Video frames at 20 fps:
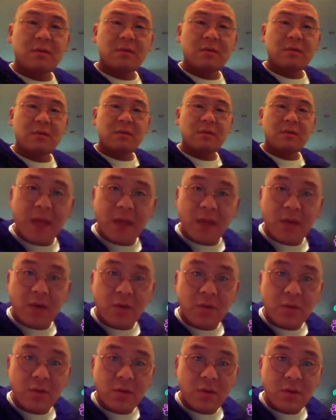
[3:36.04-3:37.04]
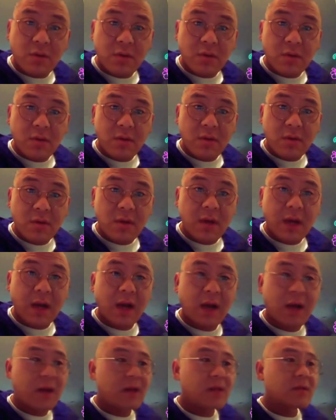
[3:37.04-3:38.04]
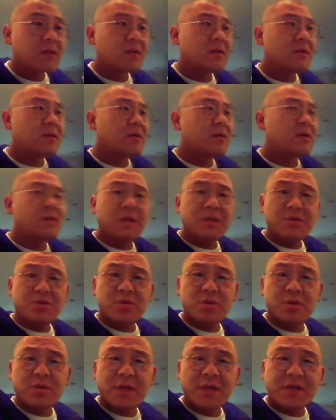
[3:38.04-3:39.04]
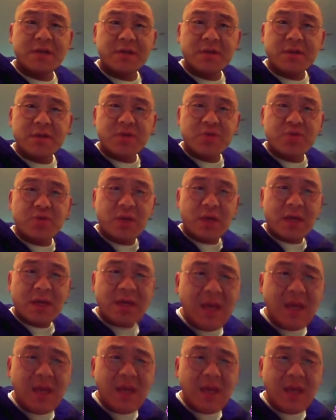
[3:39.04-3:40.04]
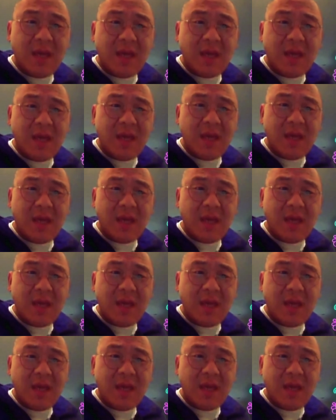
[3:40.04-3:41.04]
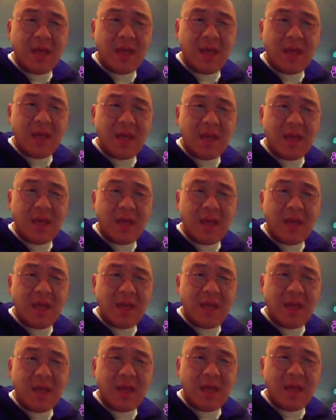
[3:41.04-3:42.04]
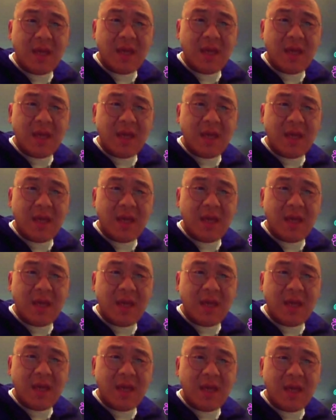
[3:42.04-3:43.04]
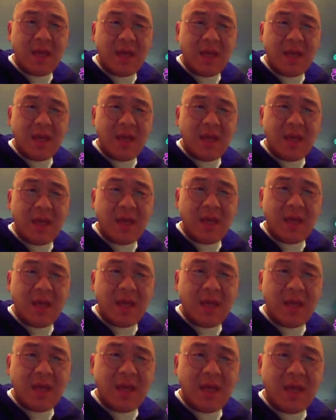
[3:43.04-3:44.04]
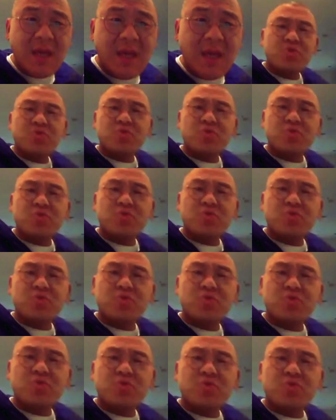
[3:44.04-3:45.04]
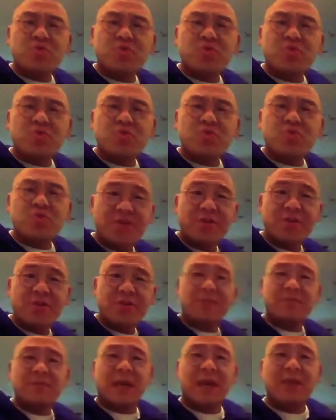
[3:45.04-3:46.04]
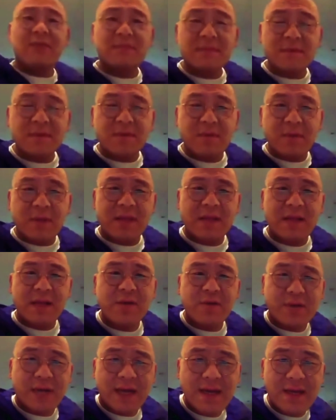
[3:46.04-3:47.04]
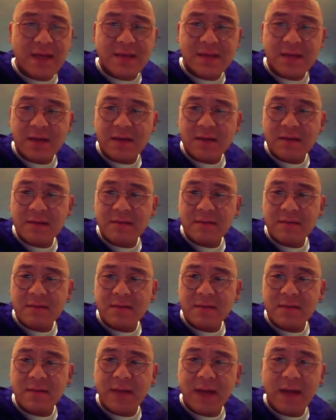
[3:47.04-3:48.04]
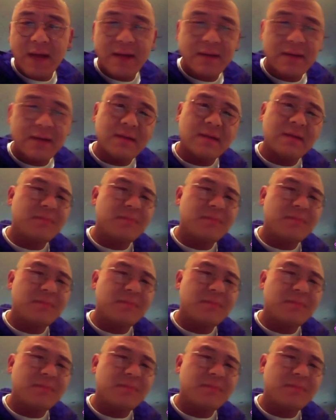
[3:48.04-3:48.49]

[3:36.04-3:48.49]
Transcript: 特别的空虚啊，人去人生失去了意义啊，没有了方向啊，就无所事事，一夜之间就财务自由了，你还有啥意思，是吧？